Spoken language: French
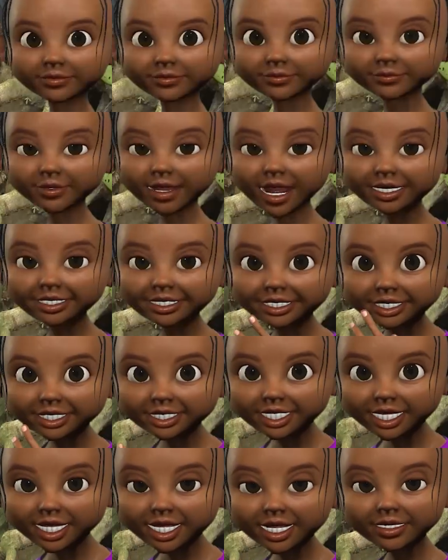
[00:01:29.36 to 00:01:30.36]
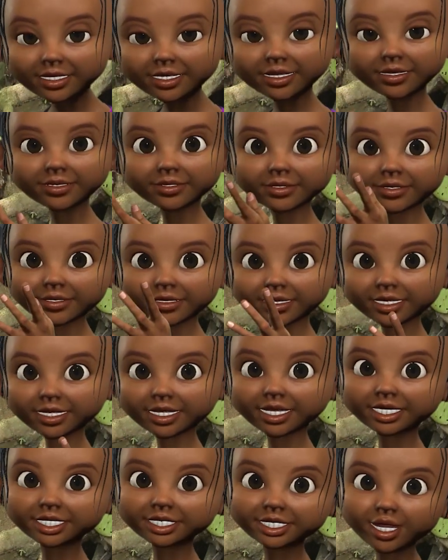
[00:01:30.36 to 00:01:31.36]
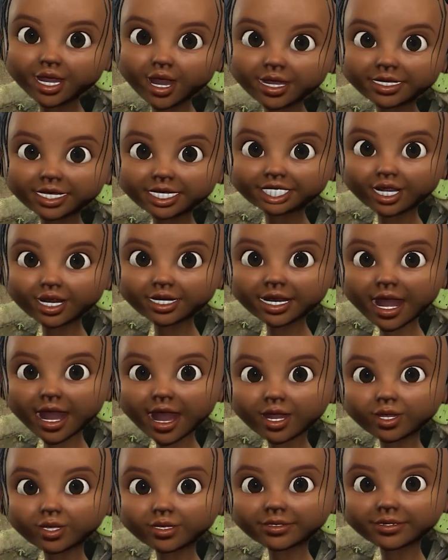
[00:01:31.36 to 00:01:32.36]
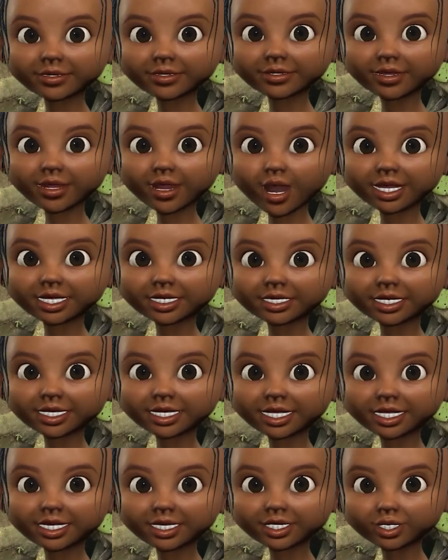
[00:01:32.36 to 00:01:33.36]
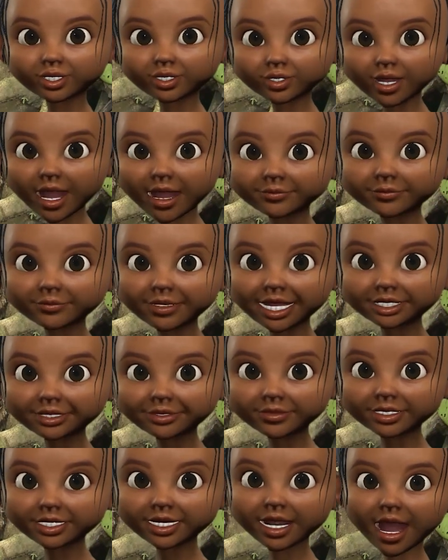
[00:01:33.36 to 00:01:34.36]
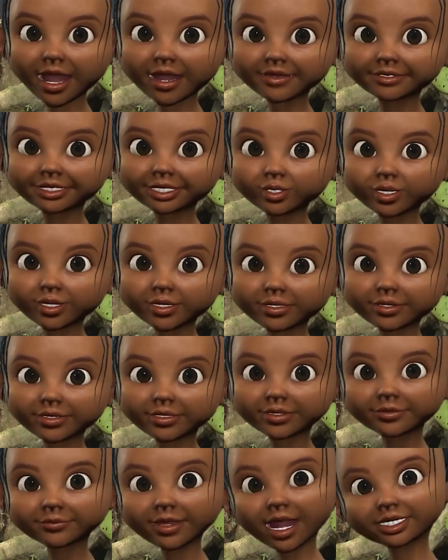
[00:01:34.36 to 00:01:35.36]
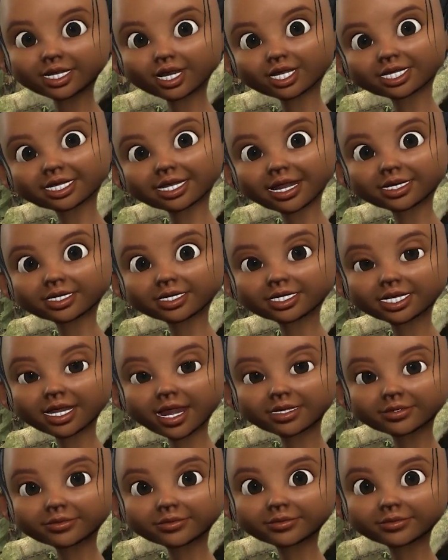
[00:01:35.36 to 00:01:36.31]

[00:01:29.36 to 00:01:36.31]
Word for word: Notre ami le paresseux descend de son arbre une à deux fois par semaine environ pour faire ses besoins.